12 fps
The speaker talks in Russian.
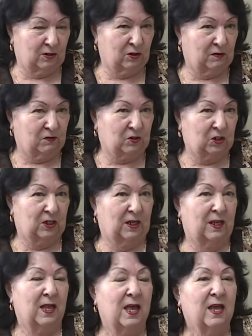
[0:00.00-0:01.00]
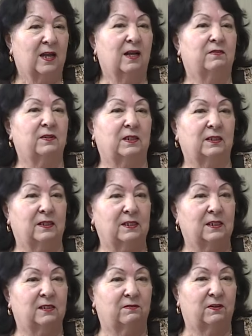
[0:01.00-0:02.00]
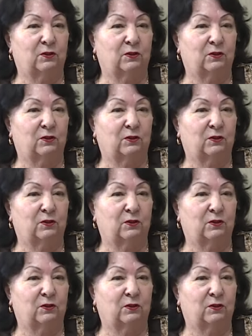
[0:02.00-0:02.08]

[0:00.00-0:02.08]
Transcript: остывшие. Говорит, идите в